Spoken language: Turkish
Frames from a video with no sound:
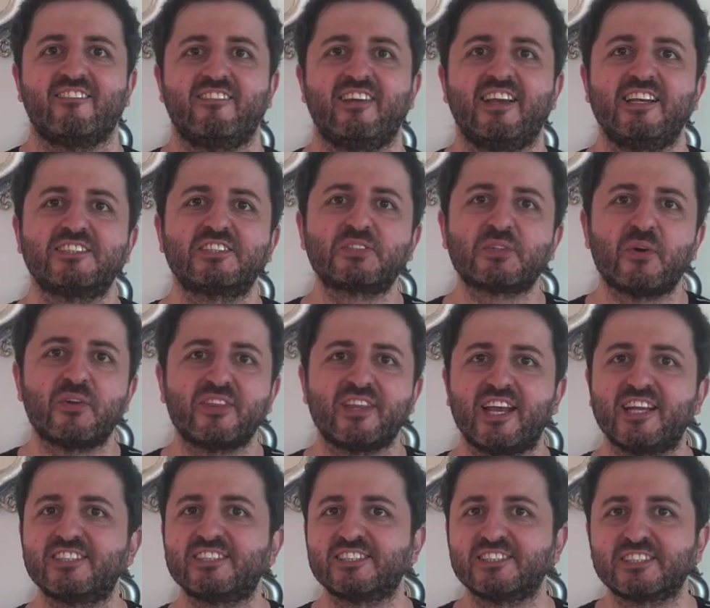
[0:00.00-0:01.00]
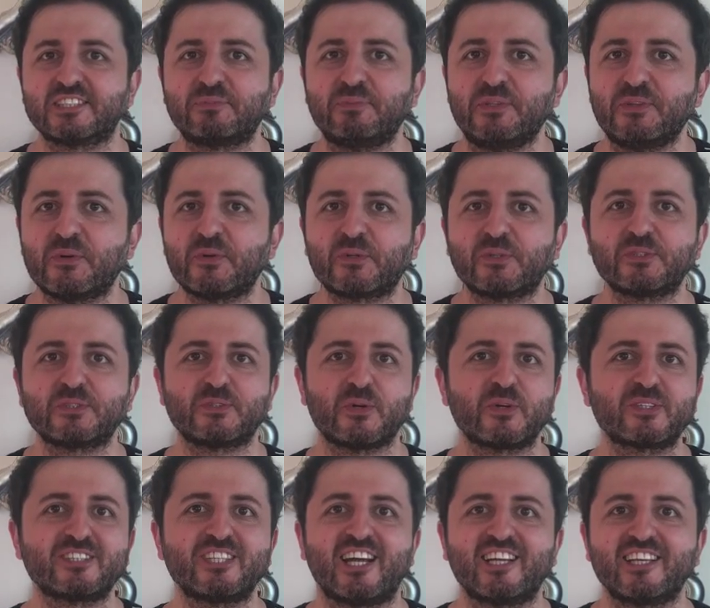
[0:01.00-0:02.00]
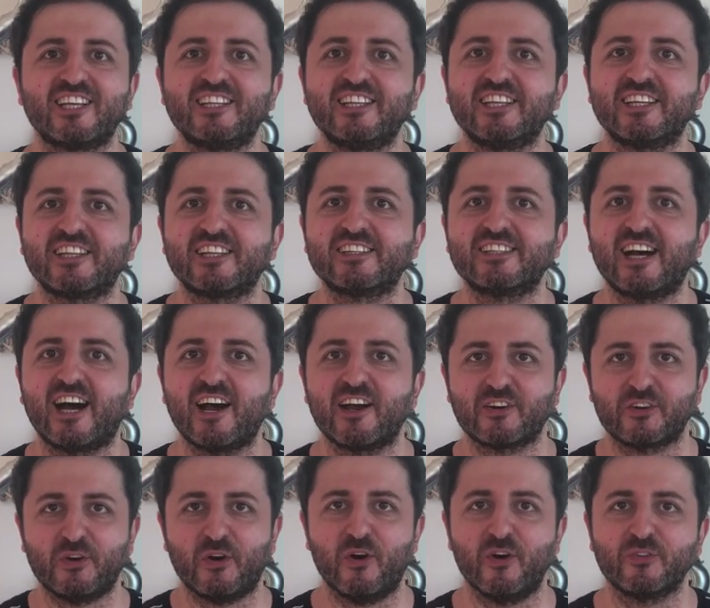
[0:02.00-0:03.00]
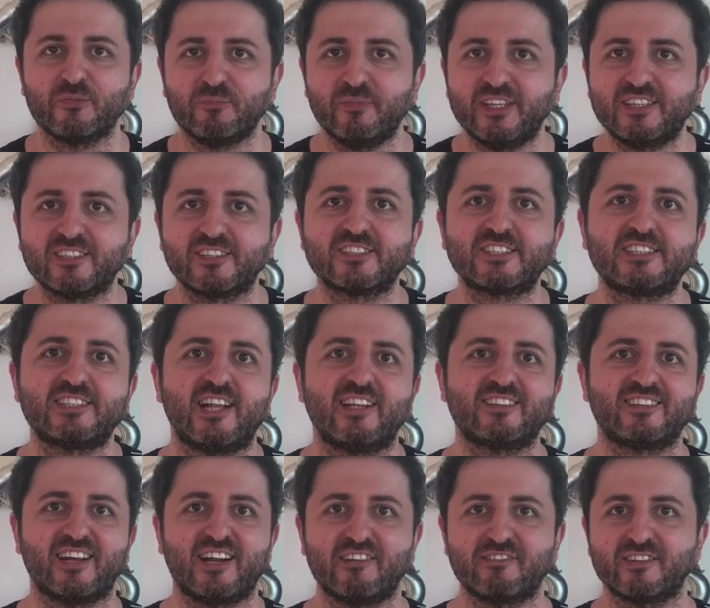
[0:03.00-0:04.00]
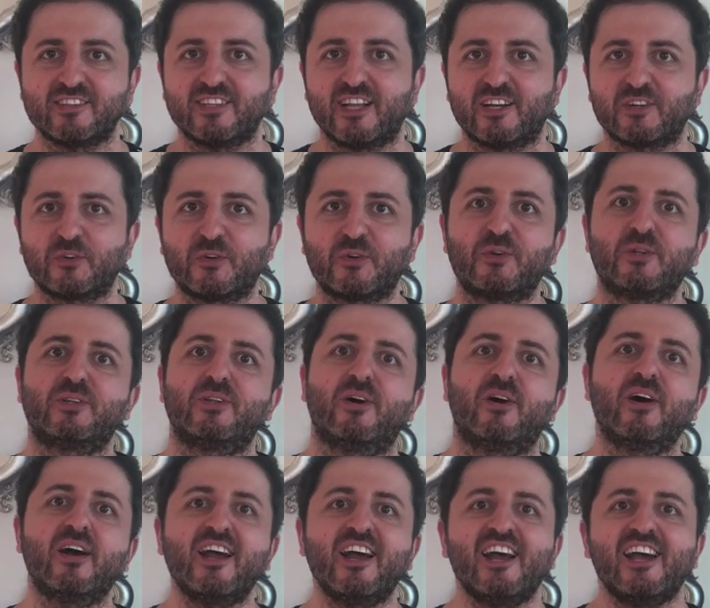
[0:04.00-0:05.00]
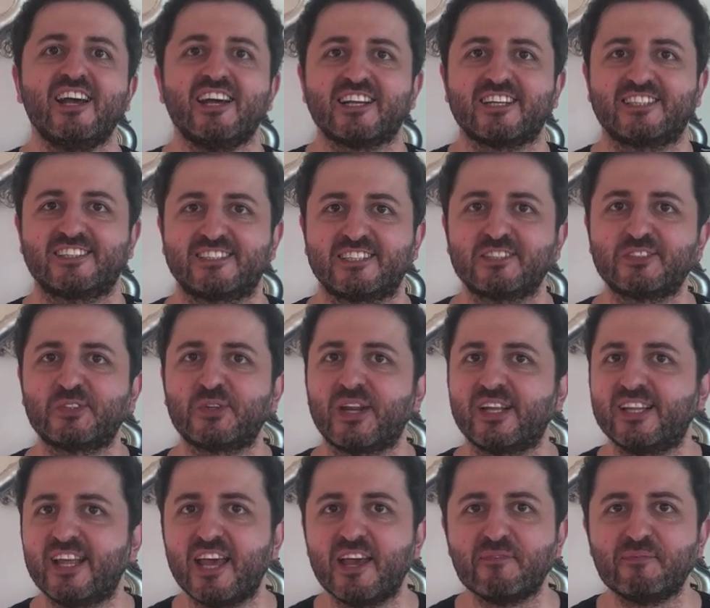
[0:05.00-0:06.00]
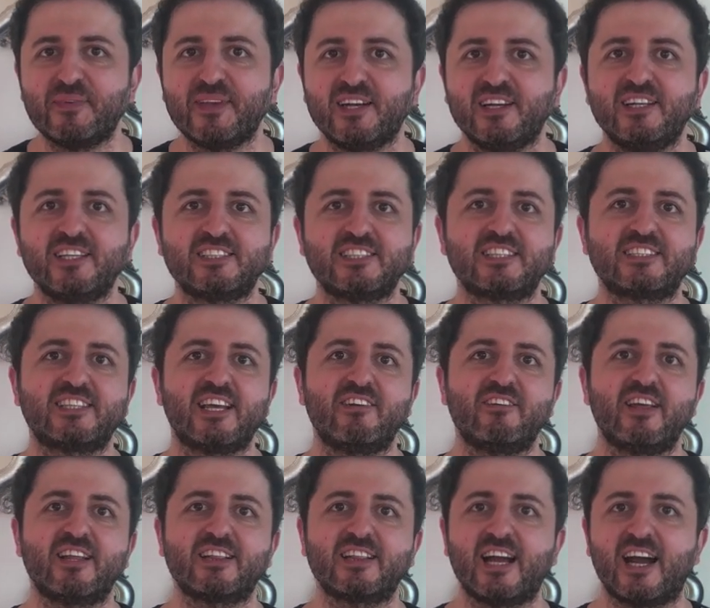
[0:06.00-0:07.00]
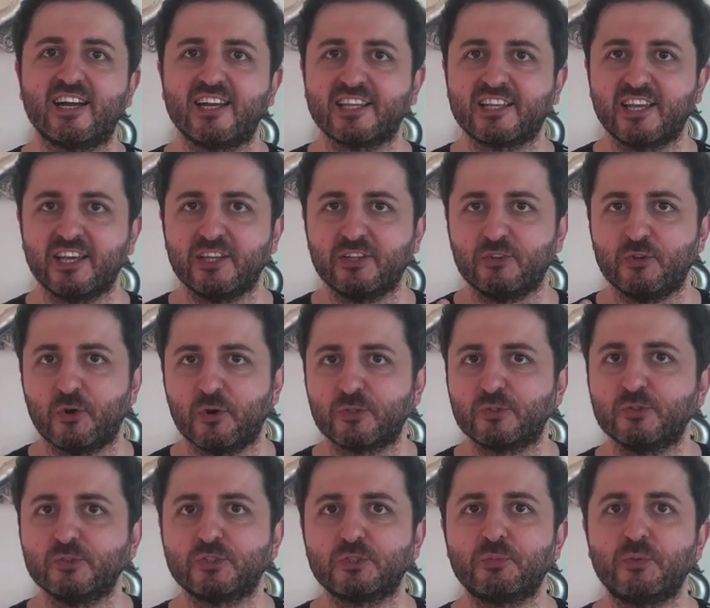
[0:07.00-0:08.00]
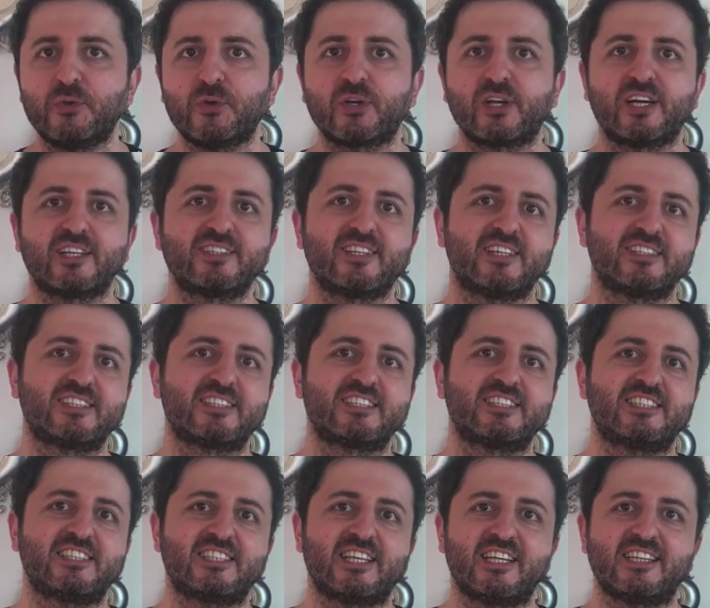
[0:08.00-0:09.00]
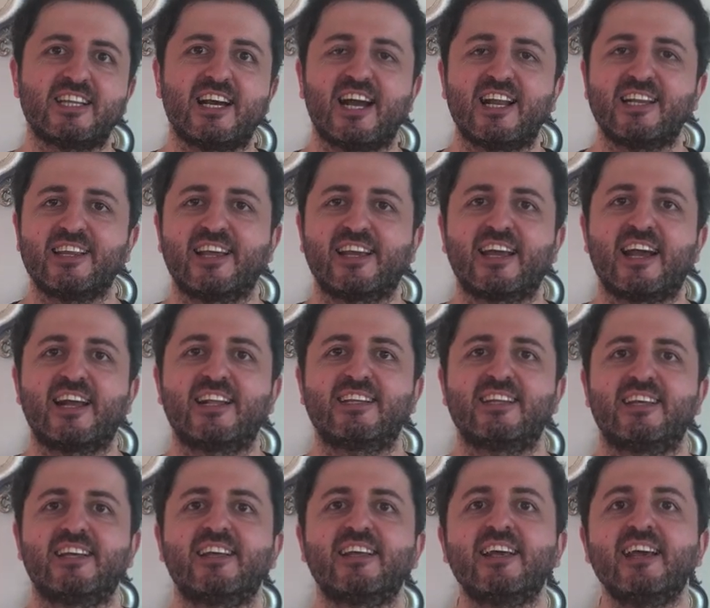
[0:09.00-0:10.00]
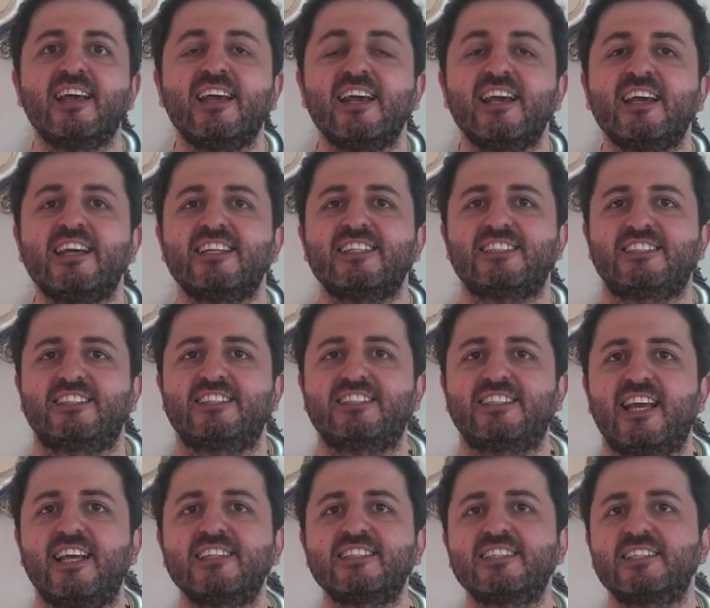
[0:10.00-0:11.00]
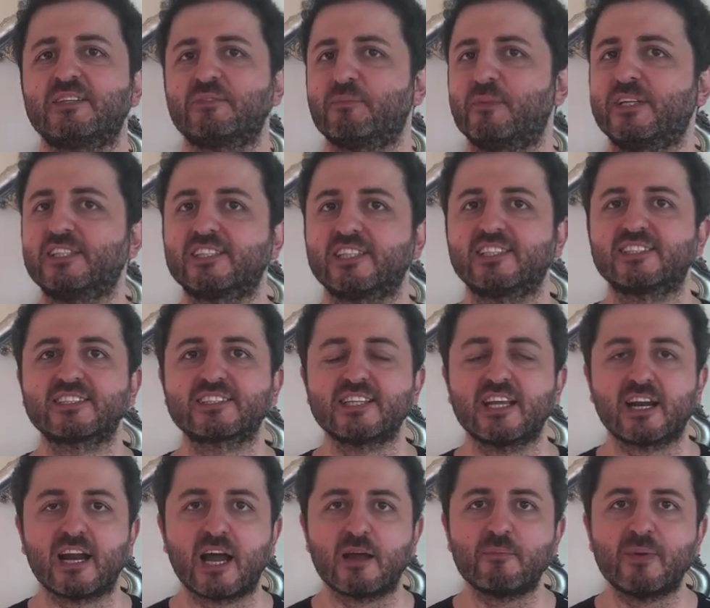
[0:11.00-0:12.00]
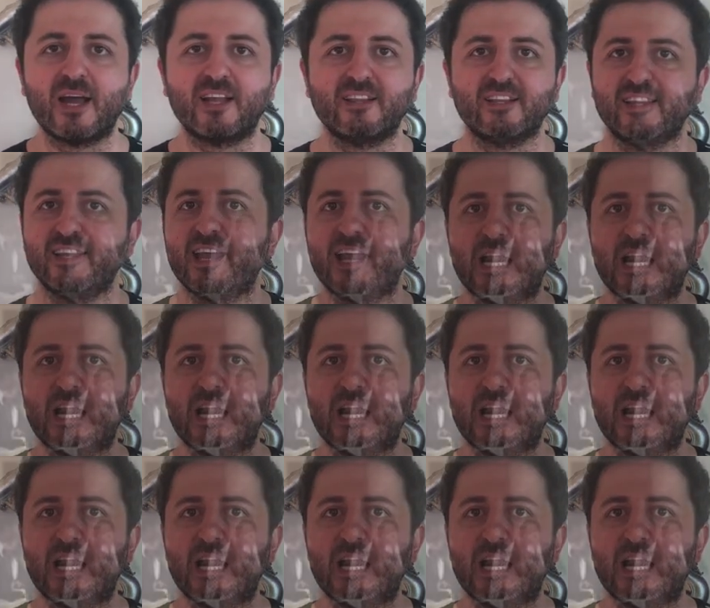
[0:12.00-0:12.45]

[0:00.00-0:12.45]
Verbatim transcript: Waste Connections 1997 yılında Ron Mittelstadt tarafından kuruldu. Kısa sürede Birleşik Devletler'deki dördüncü büyük katı atık şirketi haline geldi. Şirket başarısına rağmen iyi